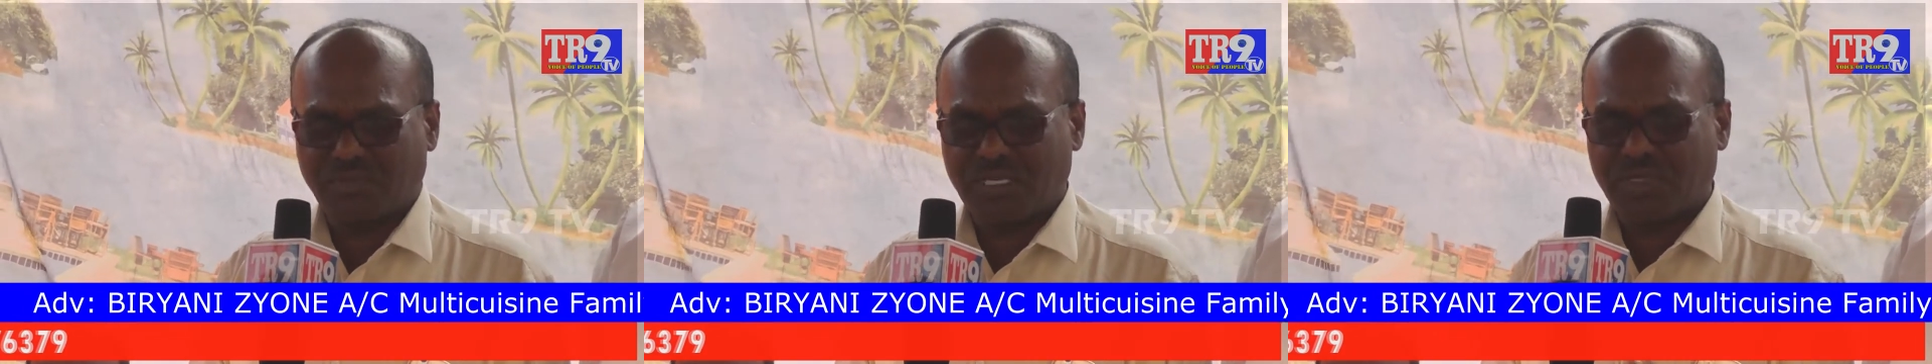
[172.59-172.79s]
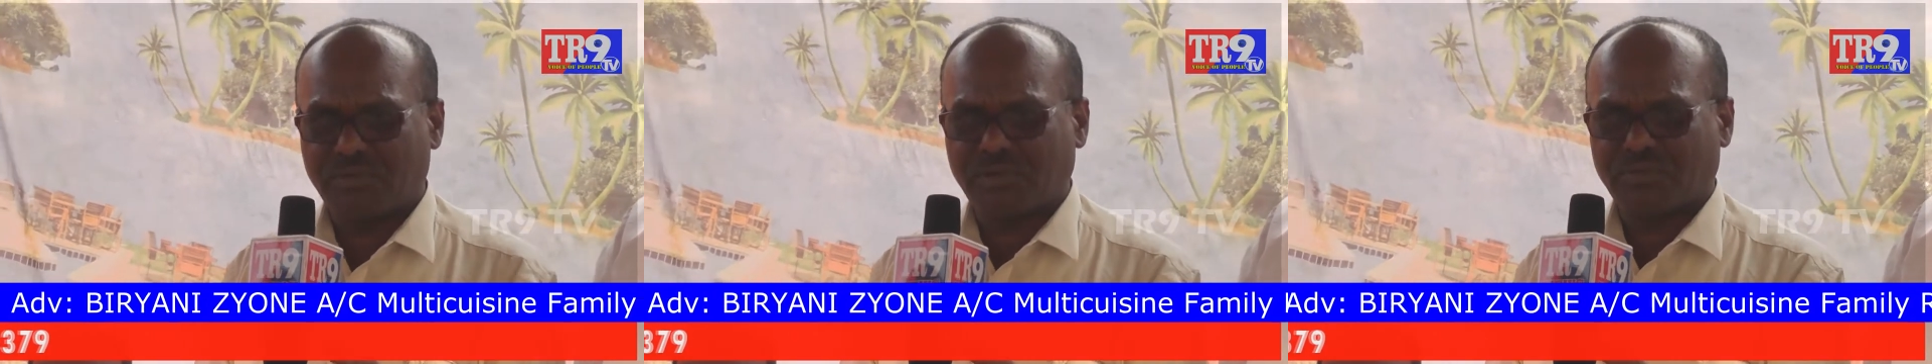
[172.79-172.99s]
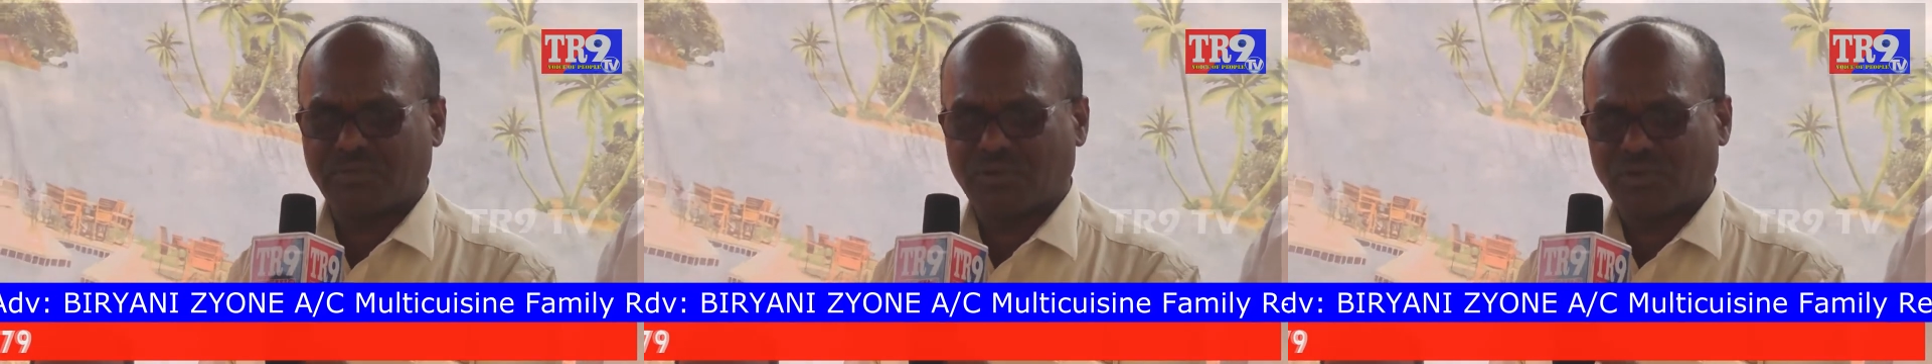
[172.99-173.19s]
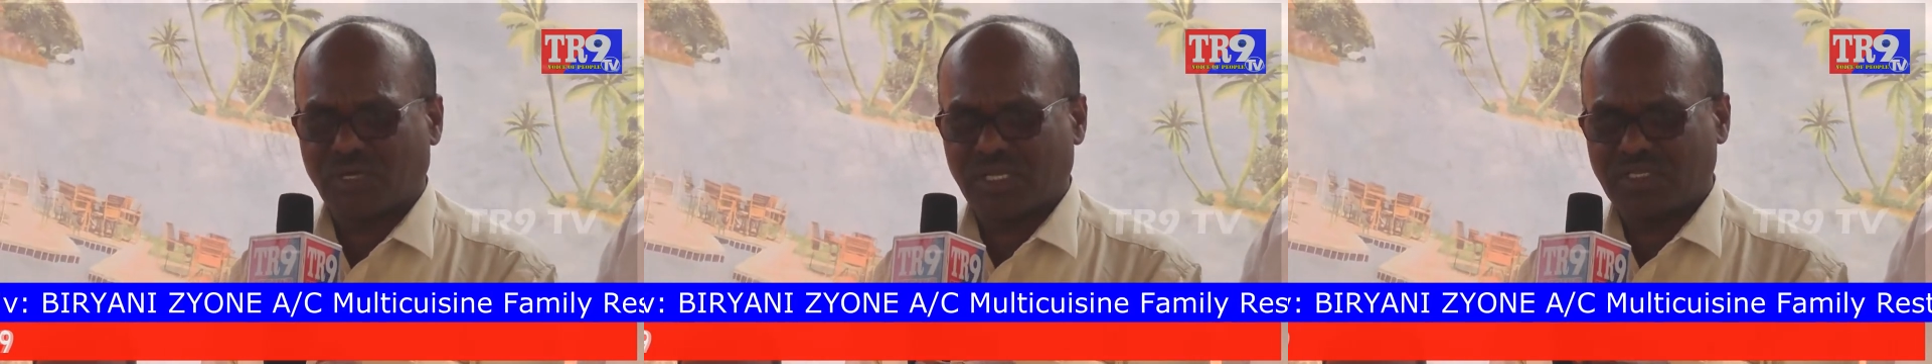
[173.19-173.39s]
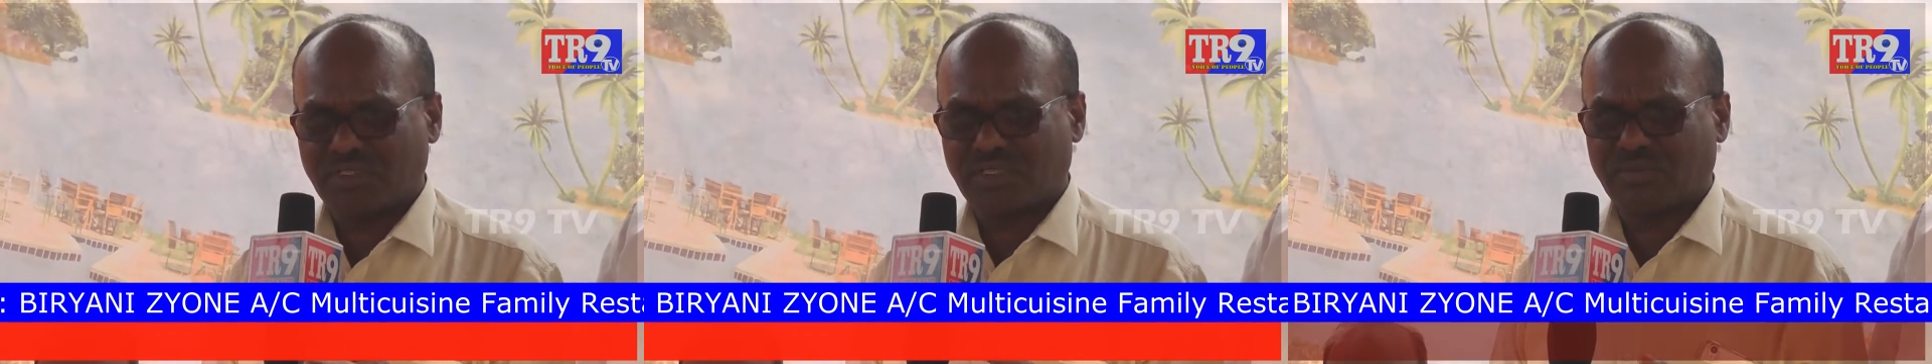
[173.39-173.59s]
మినిమం
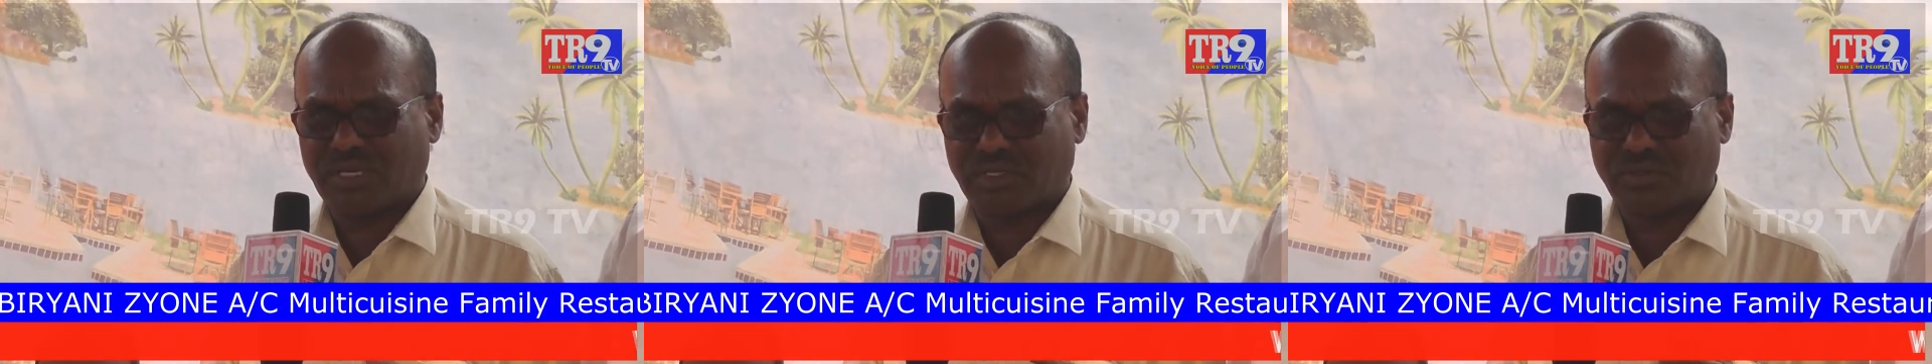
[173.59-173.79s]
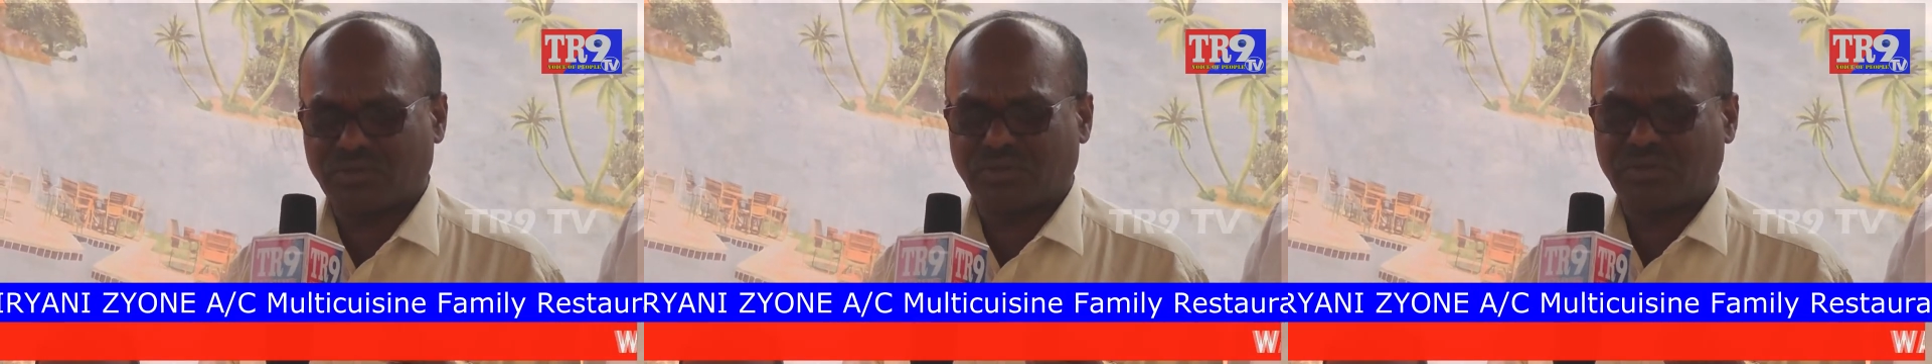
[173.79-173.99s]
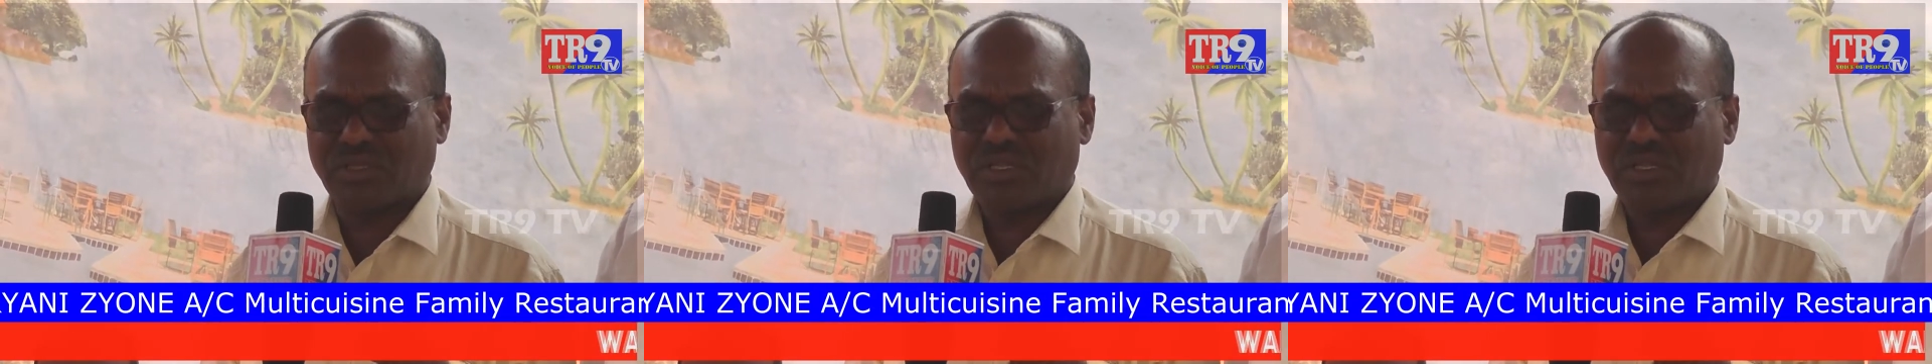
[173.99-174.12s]
రోడ్లు వేస్తే మాకు